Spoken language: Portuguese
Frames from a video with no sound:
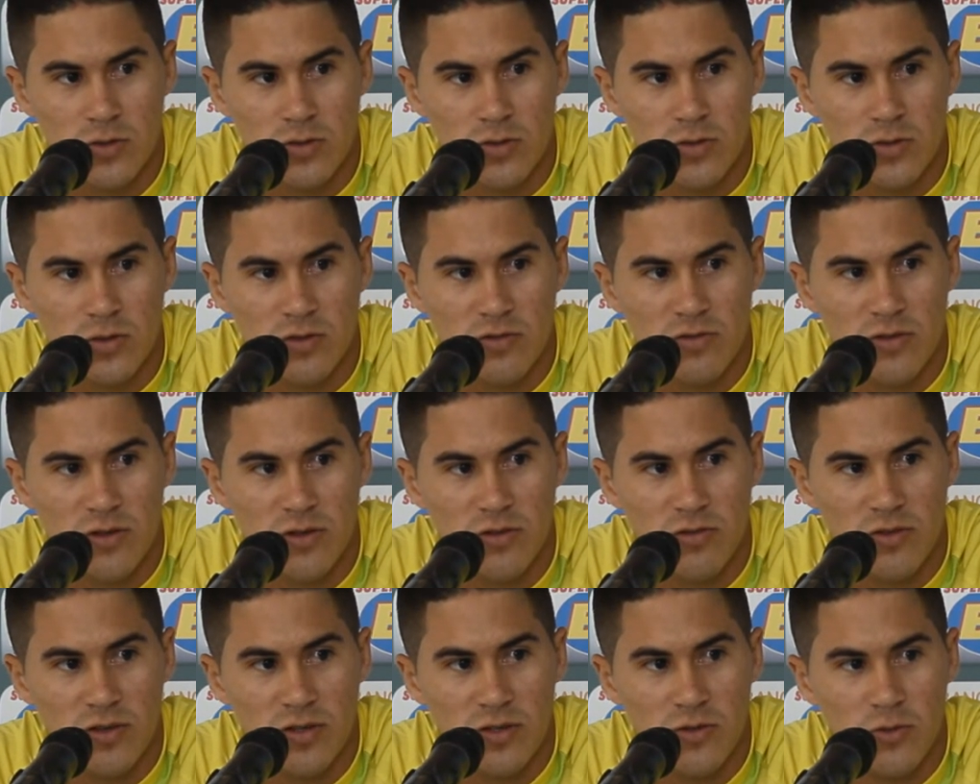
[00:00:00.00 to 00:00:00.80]
O
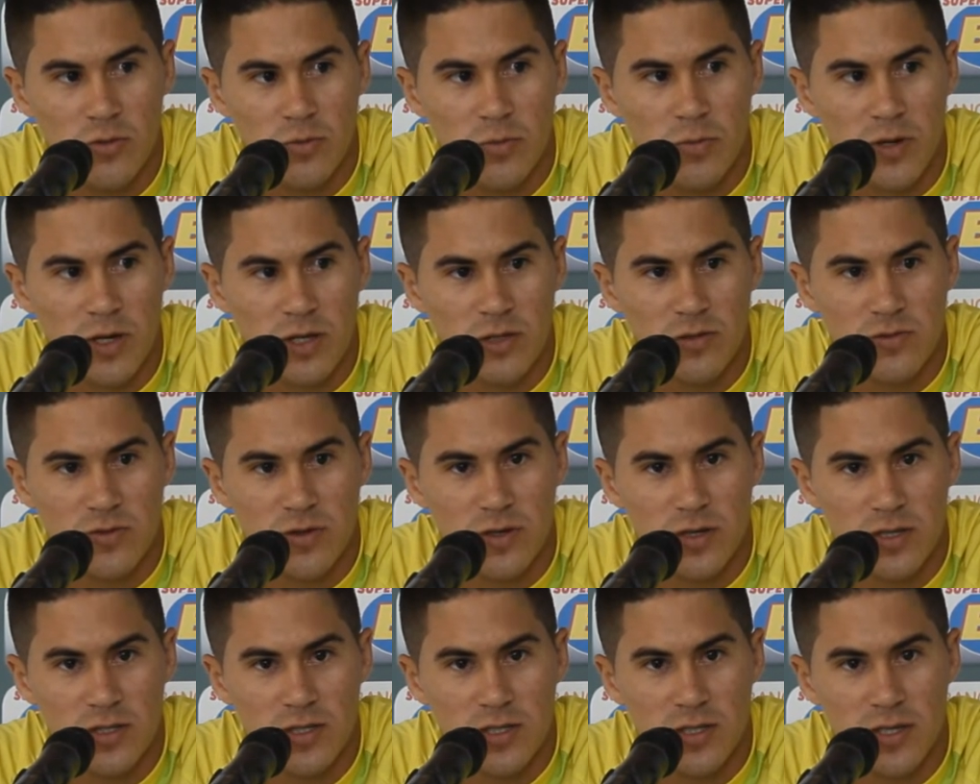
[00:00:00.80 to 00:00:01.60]
Joinville vem do empate
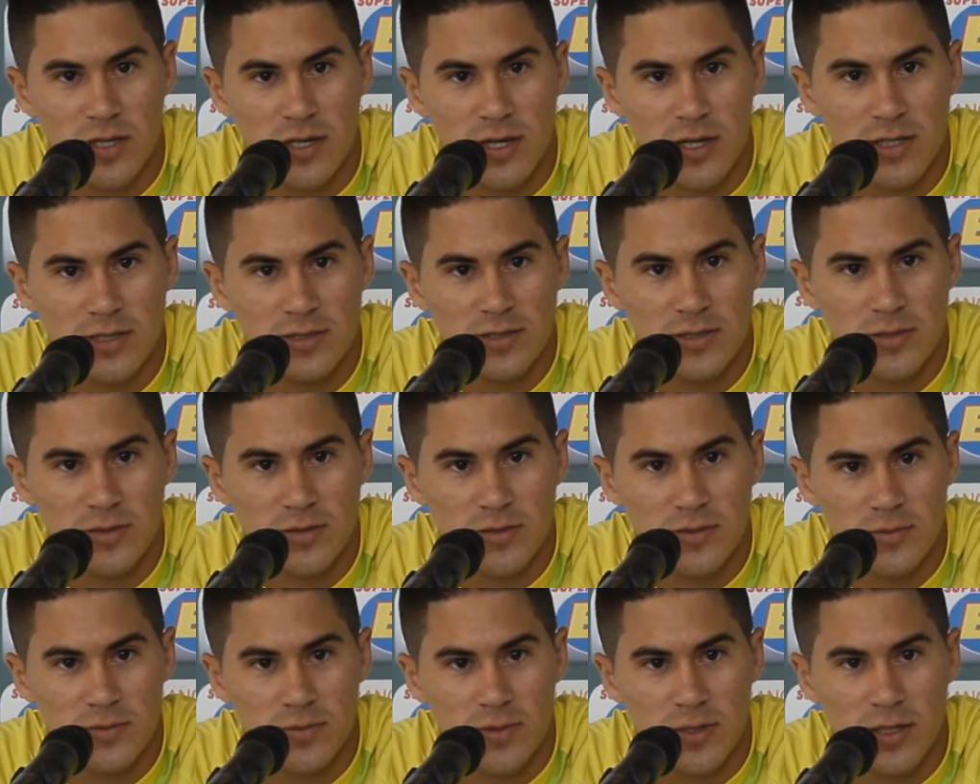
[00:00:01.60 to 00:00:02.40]
fora de casa,
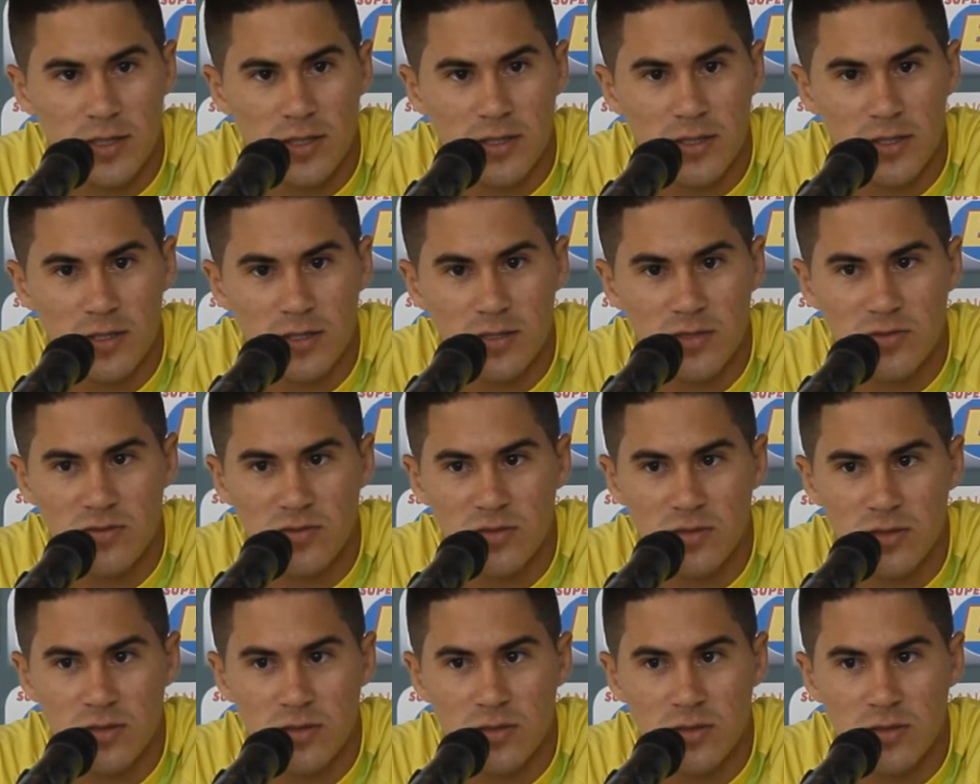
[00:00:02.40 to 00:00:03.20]
pretende
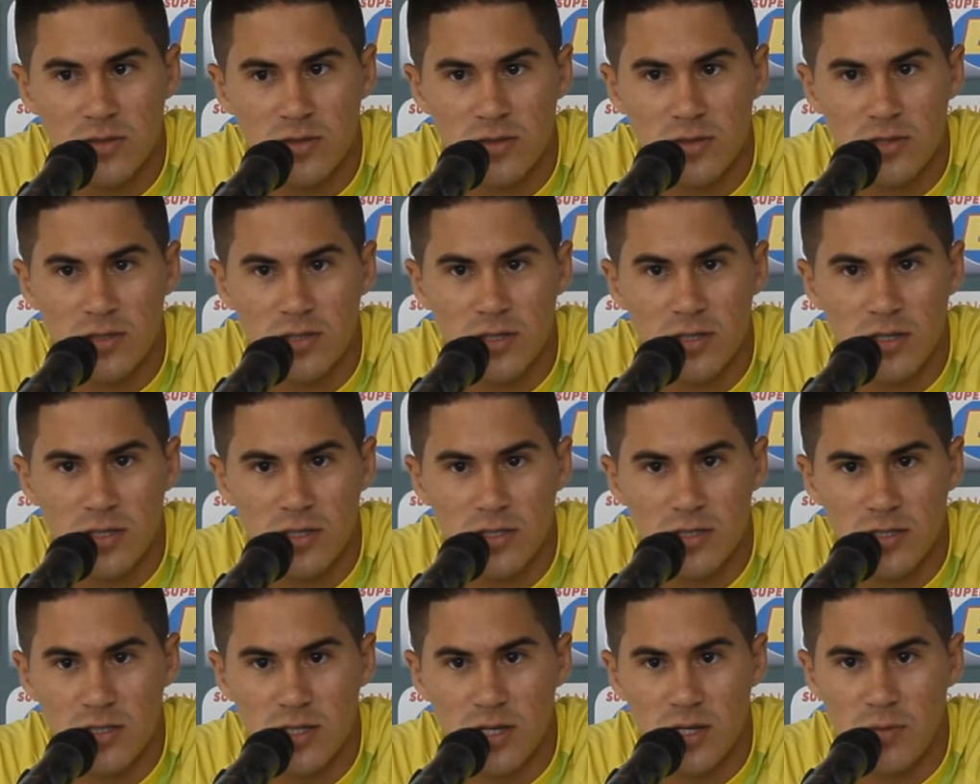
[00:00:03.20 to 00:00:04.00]
vir
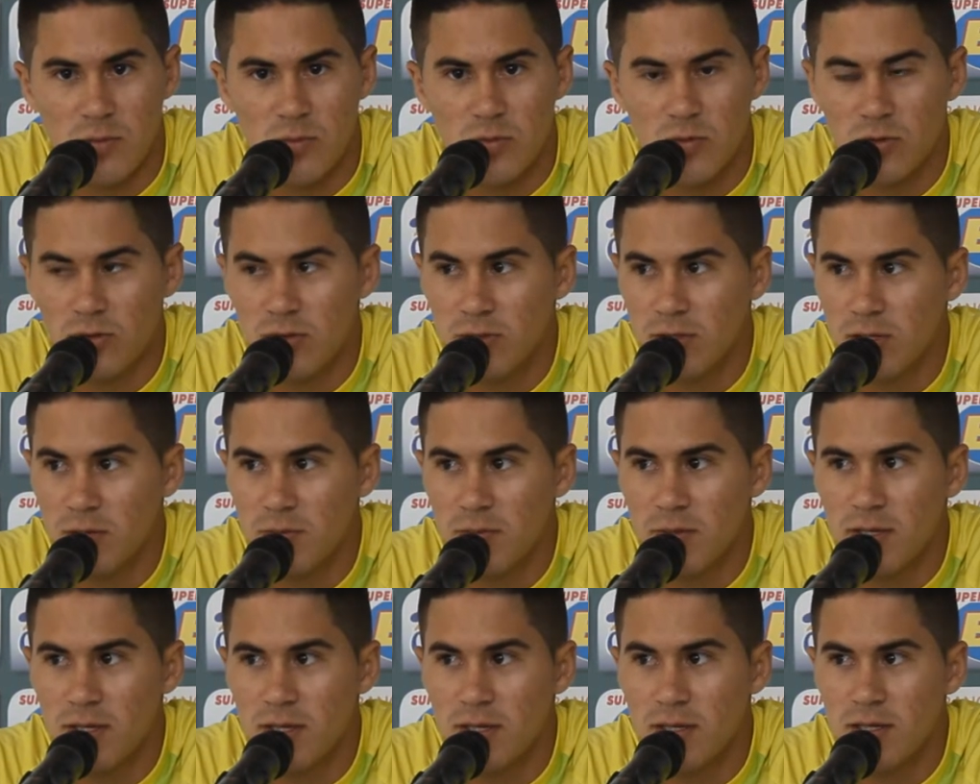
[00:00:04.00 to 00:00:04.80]
querer tirar ponto
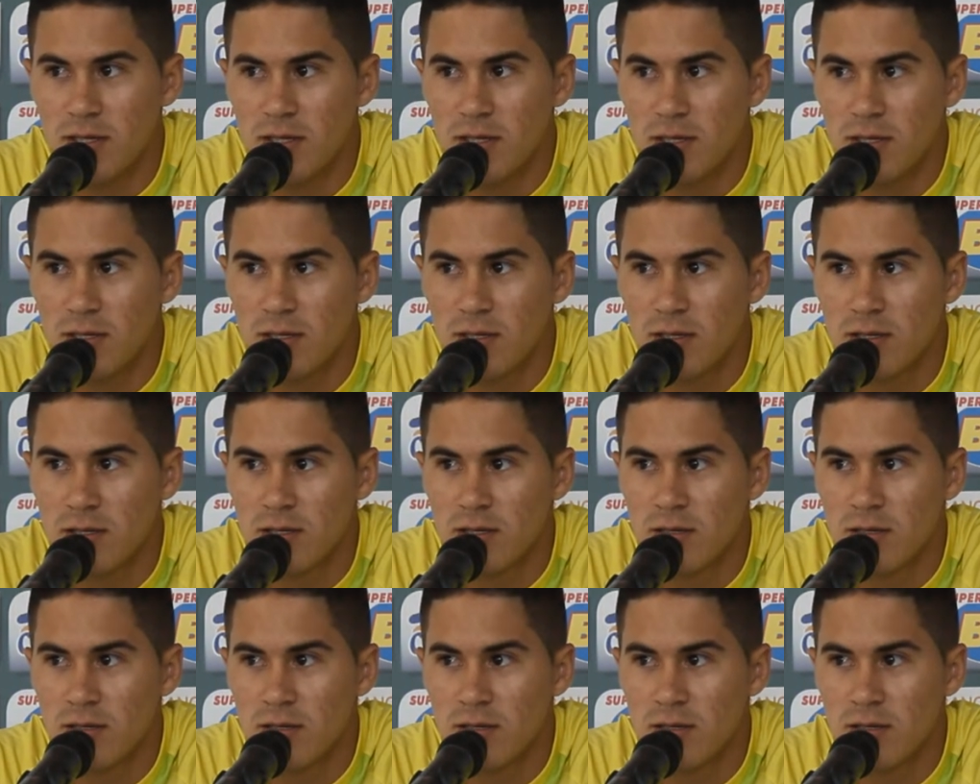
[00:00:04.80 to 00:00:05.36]
também aqui.